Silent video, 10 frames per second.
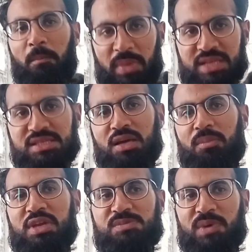मेजर का
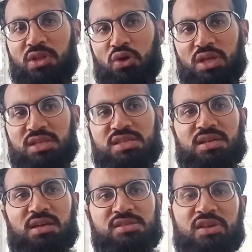मरीज़ पैदा होता है
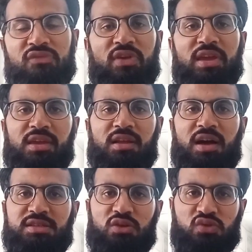जिसका सिर्फ एक
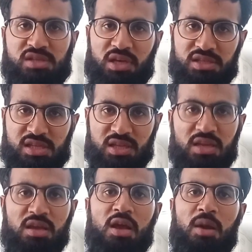इलाज है कि उसे सारी ज़िंदगी
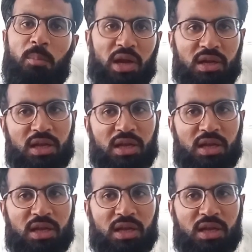ब्लड